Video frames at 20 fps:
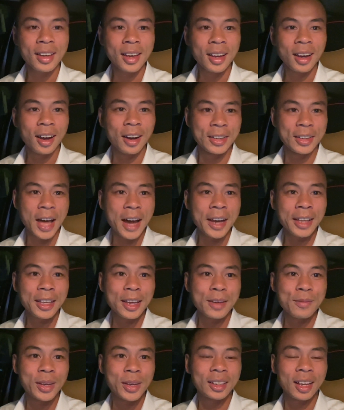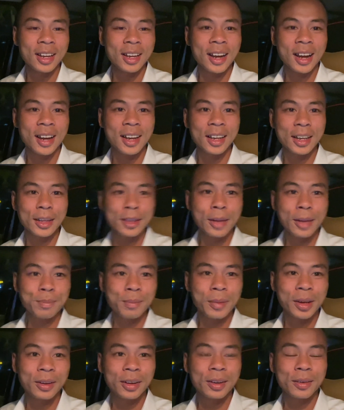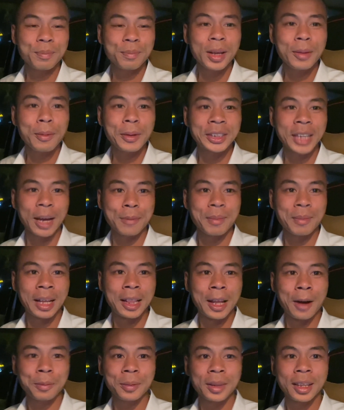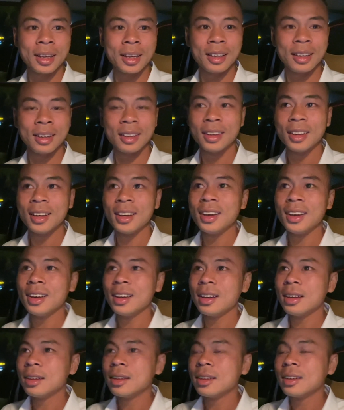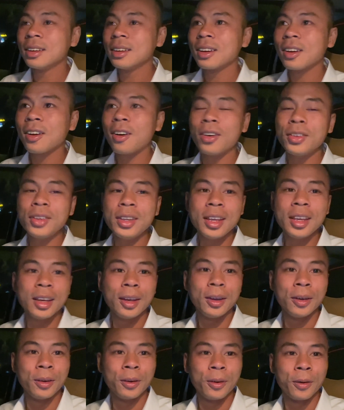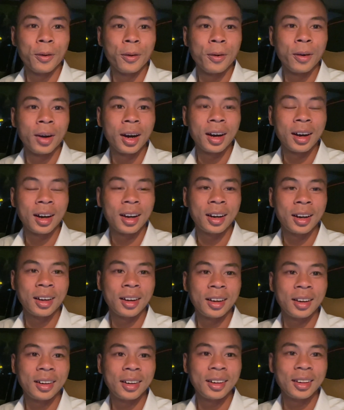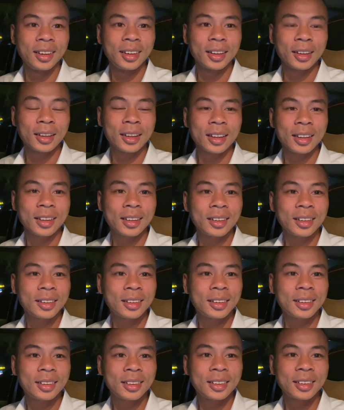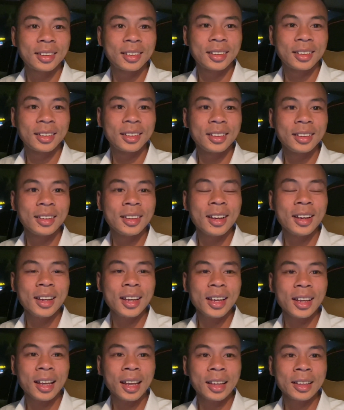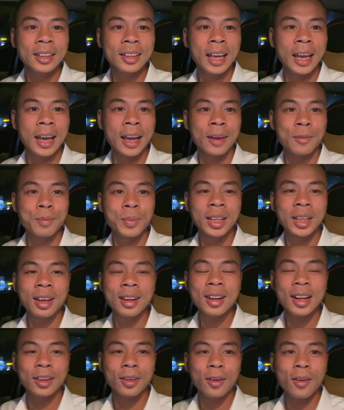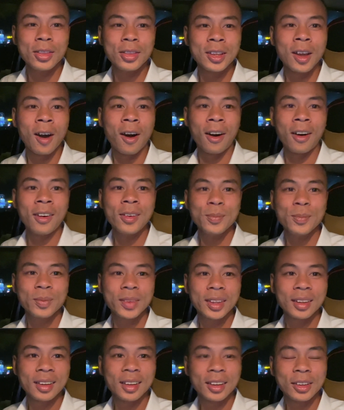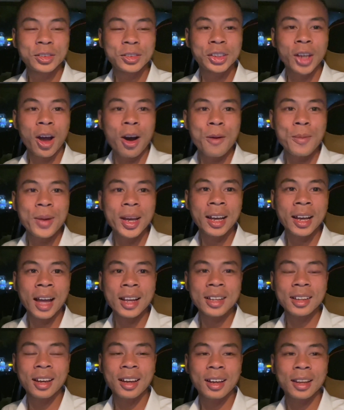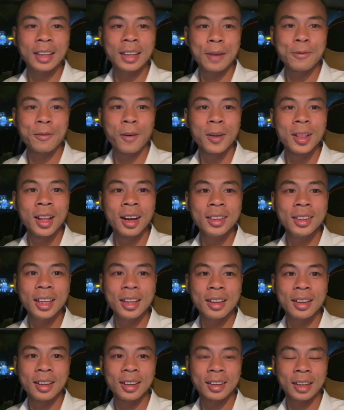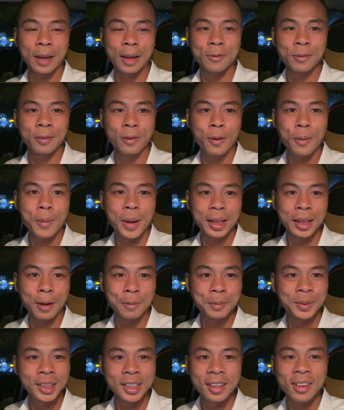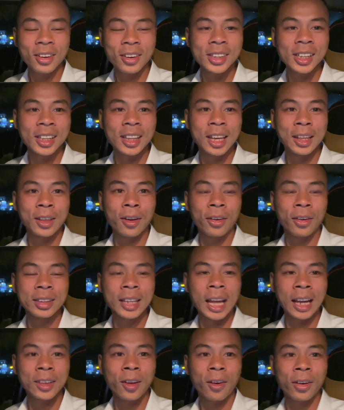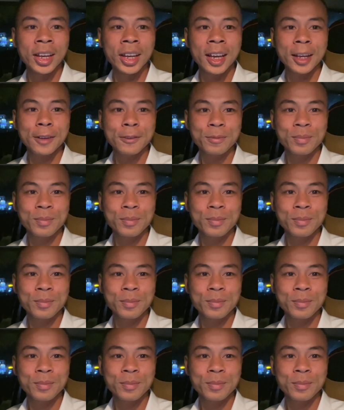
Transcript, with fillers: ở đây thì mình thấy rằng cái đất bất động sản bà Lộc thì có nhiều uh, những cái căn nhà mình thấy rằng nó còn nhỏ so với các uh, thành phố lớn thì thành phố bà Lộc chưa có gì để nói đáng nói hết